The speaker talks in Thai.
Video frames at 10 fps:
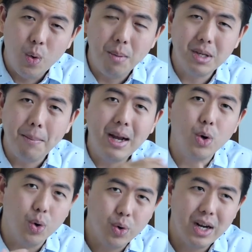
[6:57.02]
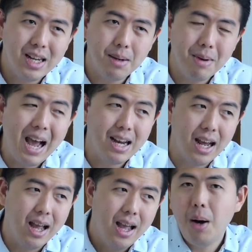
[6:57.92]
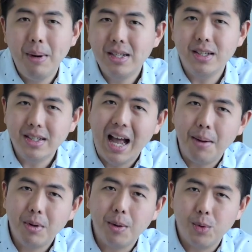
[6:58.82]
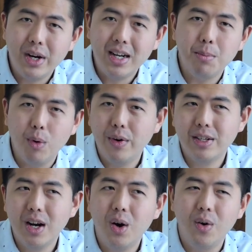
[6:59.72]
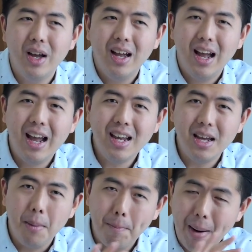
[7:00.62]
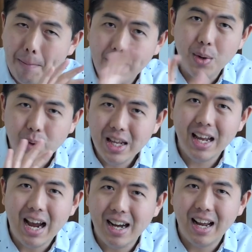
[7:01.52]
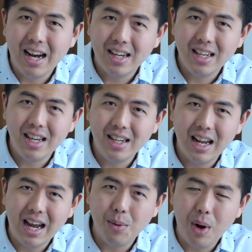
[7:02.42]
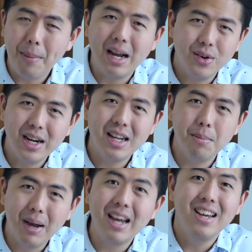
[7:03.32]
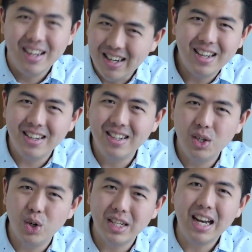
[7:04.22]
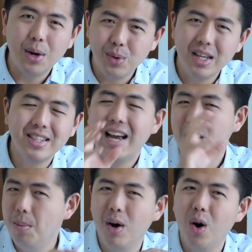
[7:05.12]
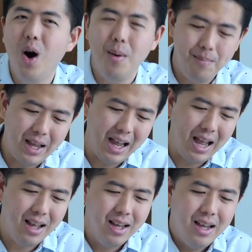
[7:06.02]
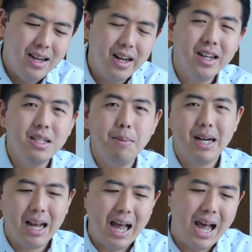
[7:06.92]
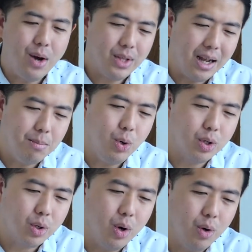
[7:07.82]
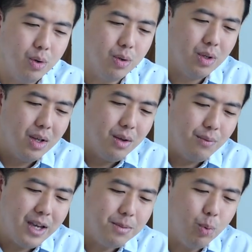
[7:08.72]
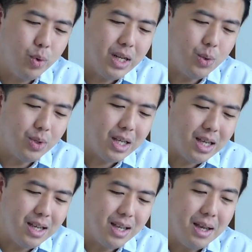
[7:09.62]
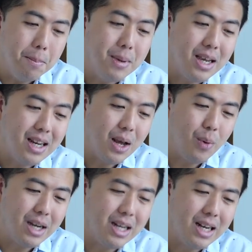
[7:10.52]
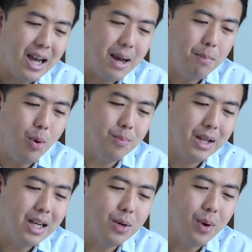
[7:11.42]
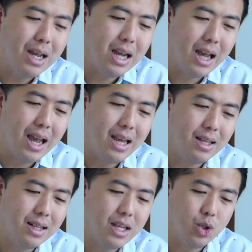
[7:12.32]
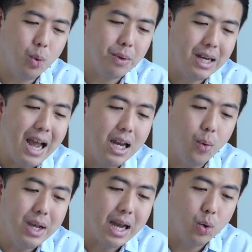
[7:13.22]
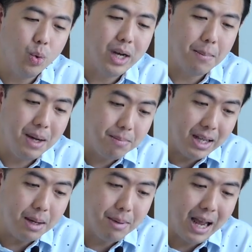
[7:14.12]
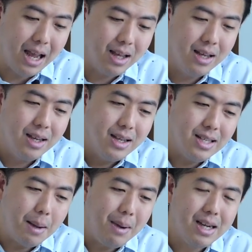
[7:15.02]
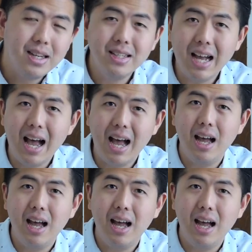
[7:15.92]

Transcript: ความสามารถของ Creative ได้เนี่ยเอามาสื่อสารกับ Creative Professional ให้ปรับยนวิธีการในการคิดในการวางแผนครีเอทีฟให้ดีขึ้นโดยใช้หลักวิทยาศาสตร์เข้ามาครอบนะฮะ นั่นก็จะเป็นข่าวทั้งหมดของ Facebook News ที่มีในวันนี้นะครับผม ถ้าเกิดว่ายังไงติชมกันได้ หรือว่าอยากรู้ว่าไหนเพิ่มเติมนะฮะ สามารถที่จะ